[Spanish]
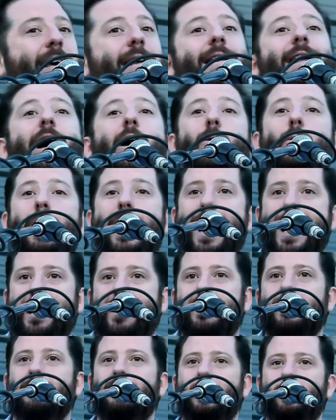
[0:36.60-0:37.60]
y ni
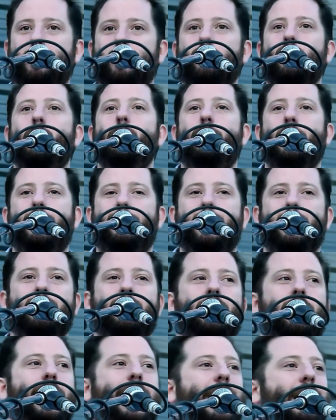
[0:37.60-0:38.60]
hablar si sos un
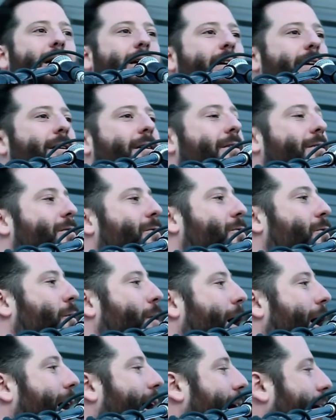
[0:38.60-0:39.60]
profesional de
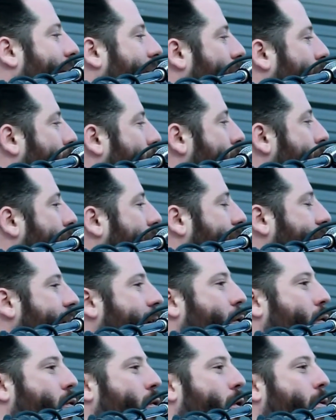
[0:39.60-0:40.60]
una universidad
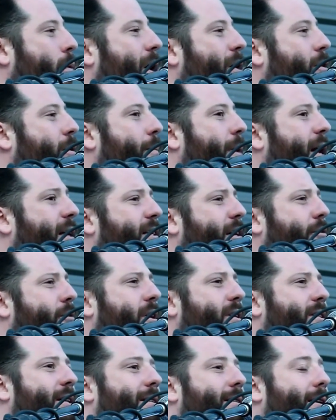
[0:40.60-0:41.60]
de conurbano y parece que no
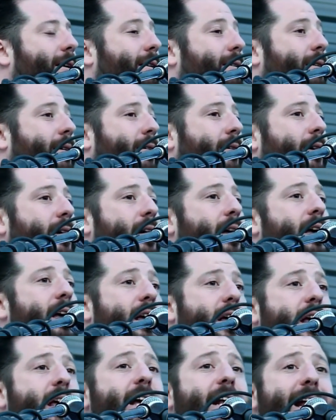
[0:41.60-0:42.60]
existís.
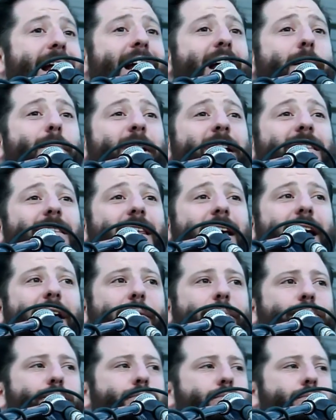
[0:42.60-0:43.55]
Y claramente